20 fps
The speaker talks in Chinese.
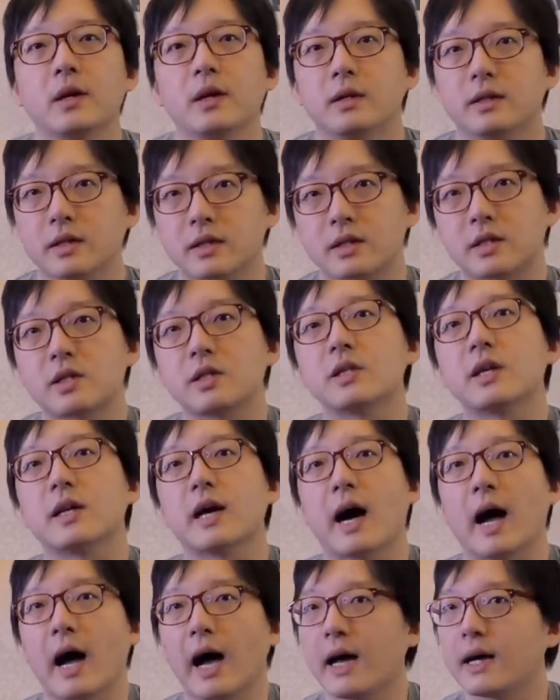那诗人
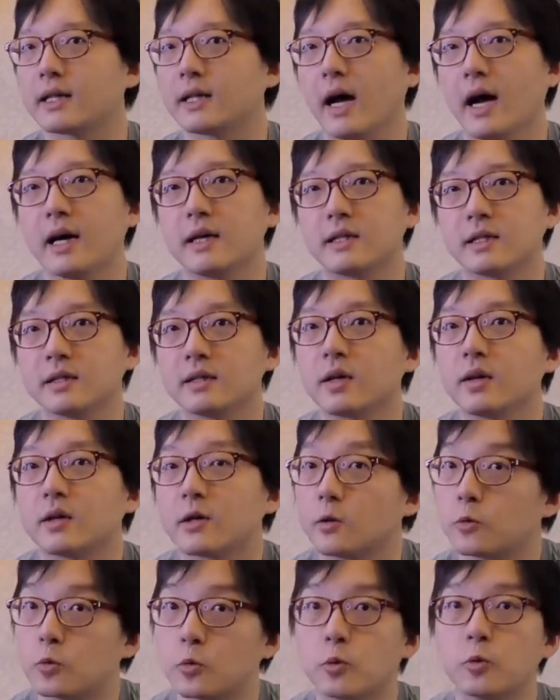啊，爱他已经到
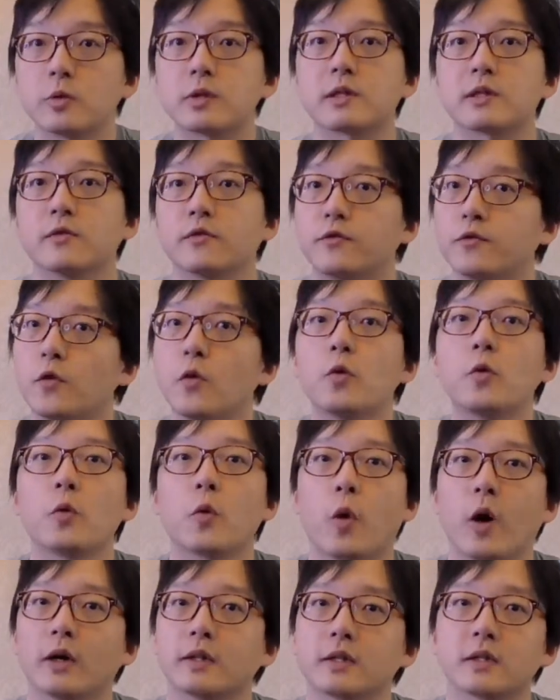了如此疯
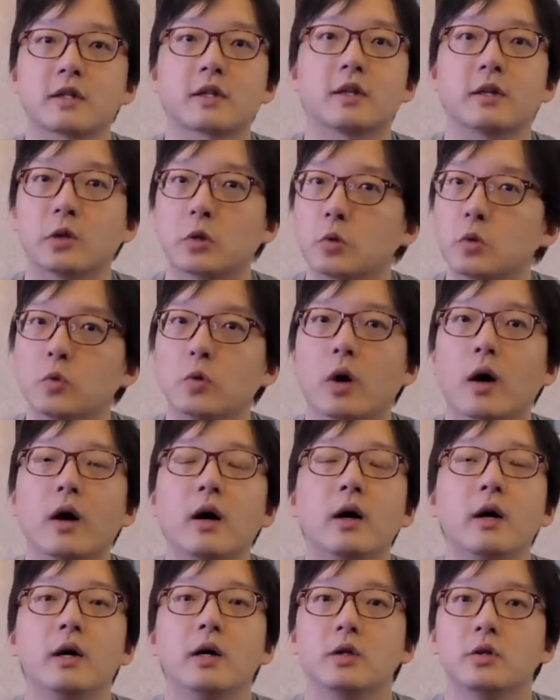狂的程度啊，
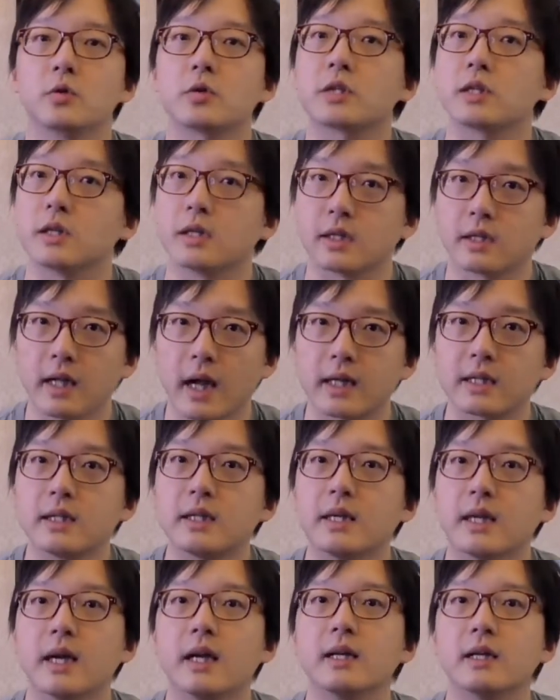就是他的
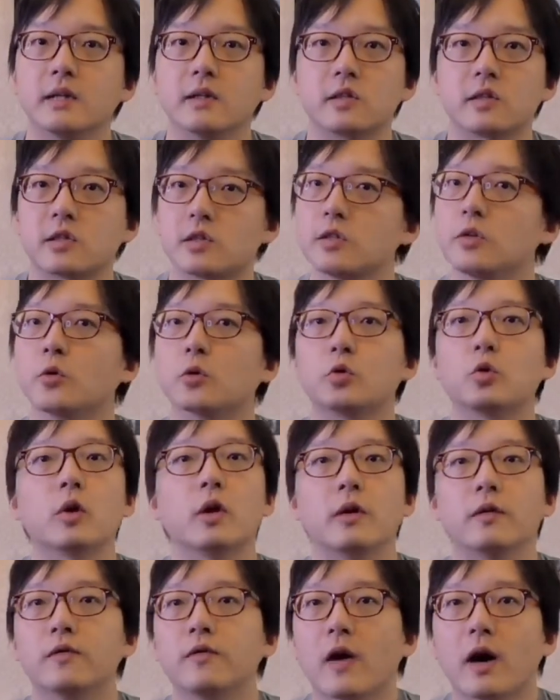眼里只有
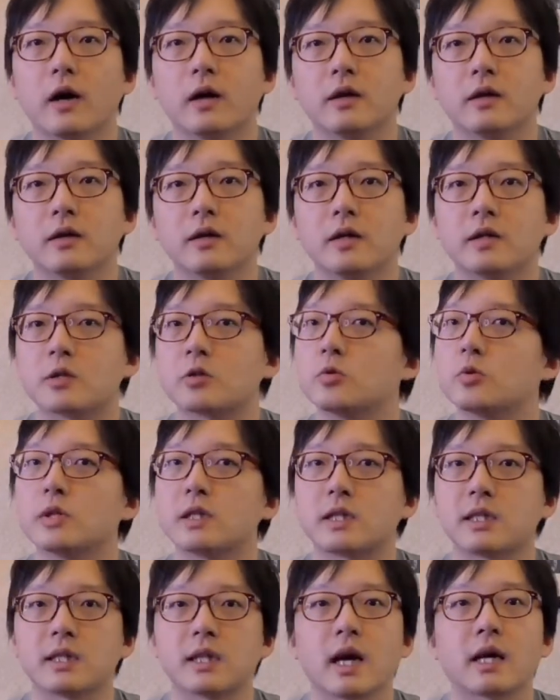对方，以至于
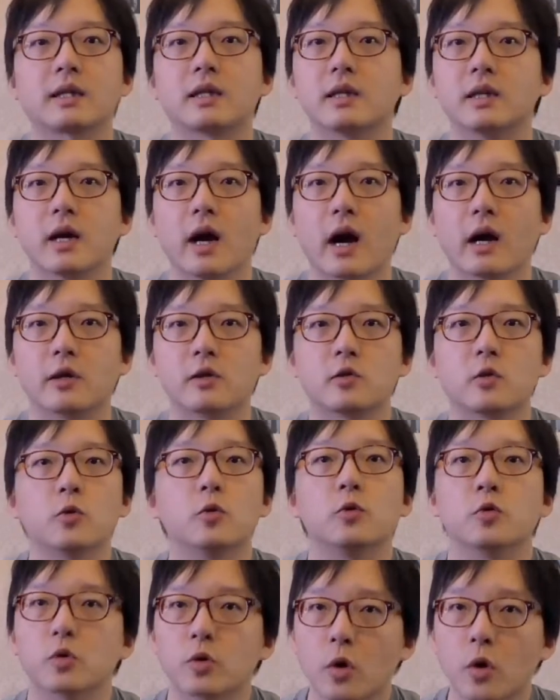其他的人啊，就
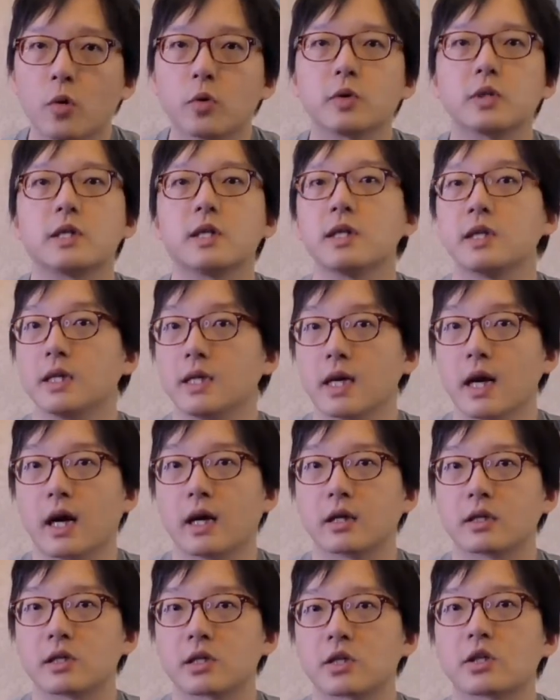如空气一样
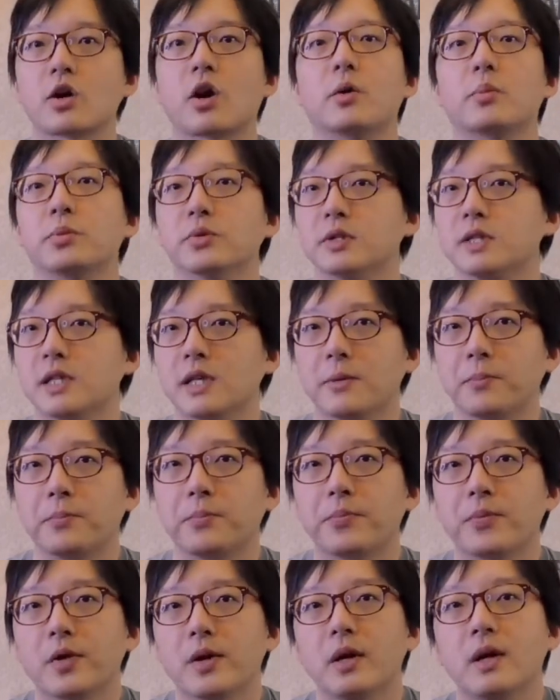视而不见。
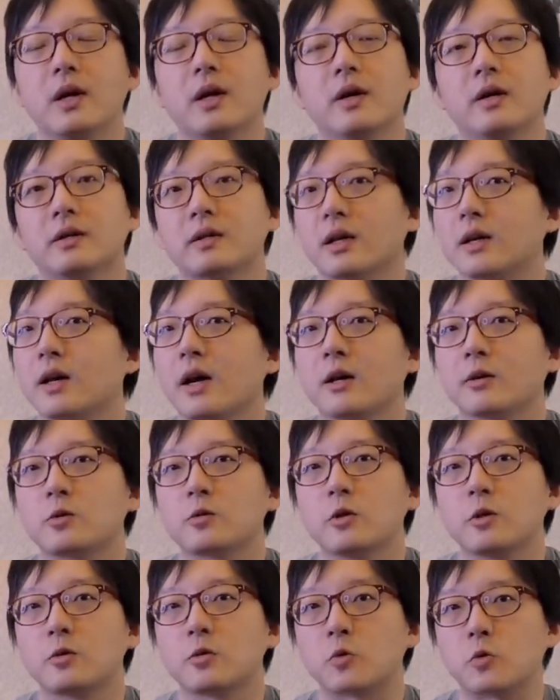当然，
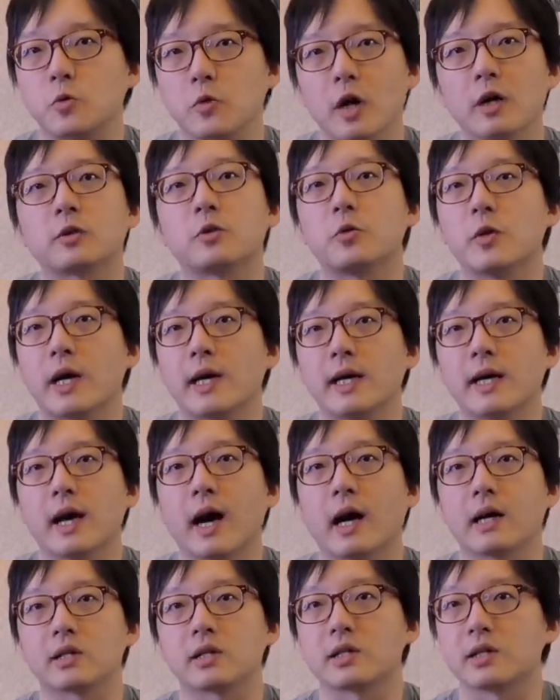最主要的原
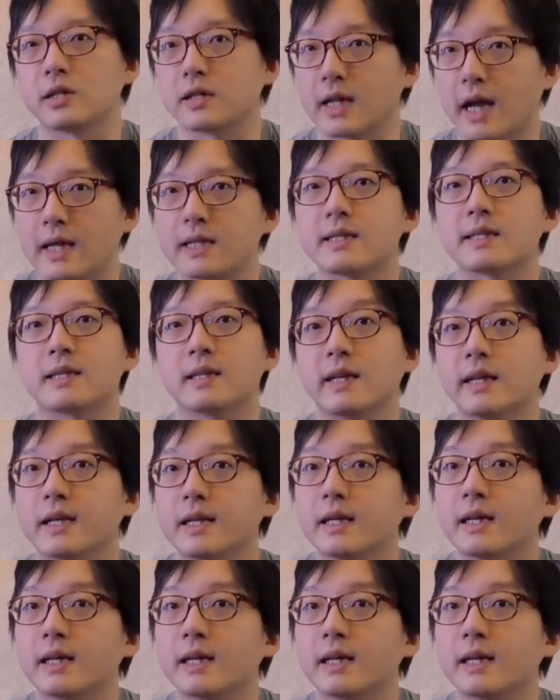因啊，是男子的离